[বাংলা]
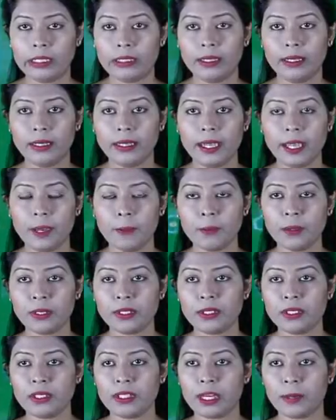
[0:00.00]
স্থায়ী
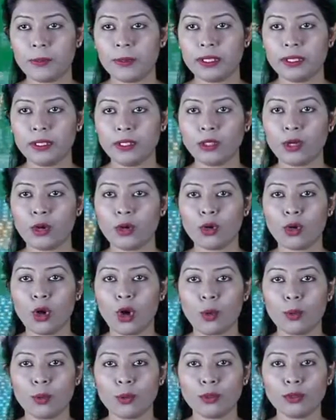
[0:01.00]
ক্যাম্পাসের দাবিতে সড়ক
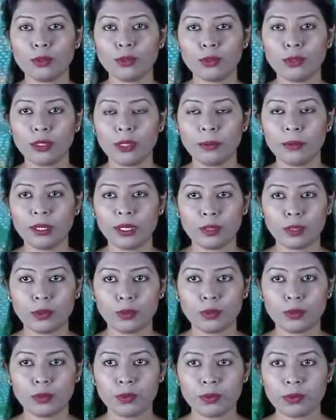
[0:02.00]
অবরোধ করে
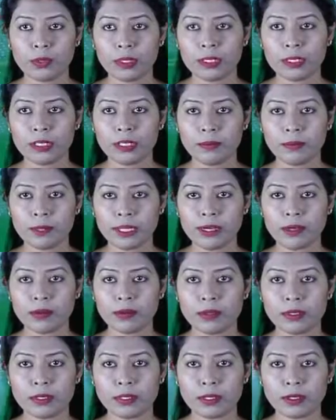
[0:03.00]
বিক্ষোভ শুরু করেছে
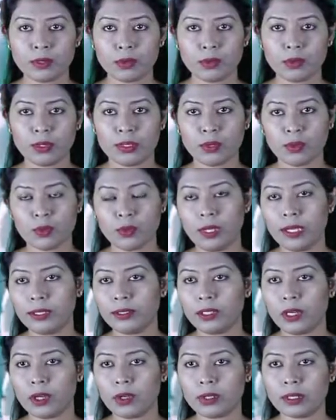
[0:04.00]
বেকারুনেসা নুন স্কুল
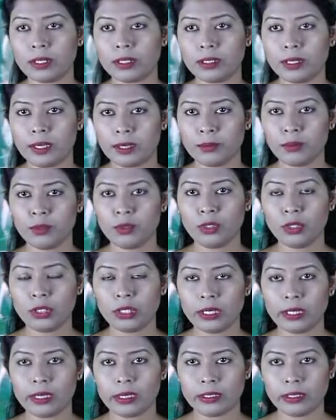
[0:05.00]
অ্যান্ড কলেজের ধানমন্ডি
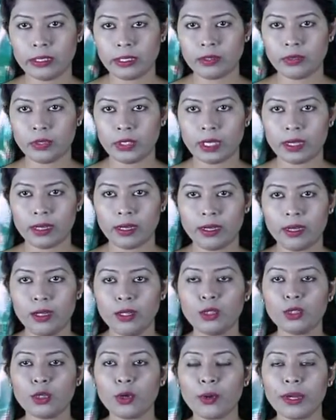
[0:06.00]
শাখার ছাত্রীরা
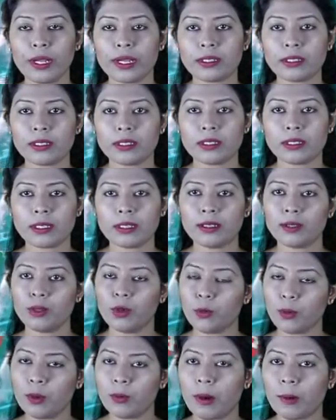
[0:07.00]
সঙ্গে আছেন তাদের
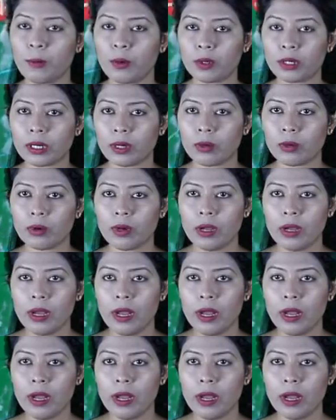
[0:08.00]
অভিভাবকরাও